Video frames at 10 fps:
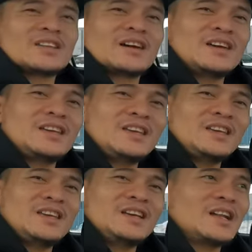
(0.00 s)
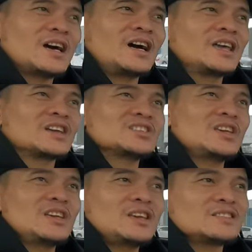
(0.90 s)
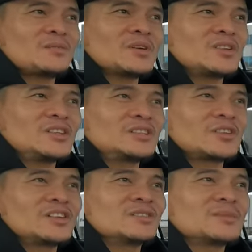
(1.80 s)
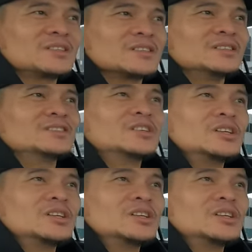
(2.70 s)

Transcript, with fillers: kanya kay Lakay kasi sabi ko andito rin naman ako.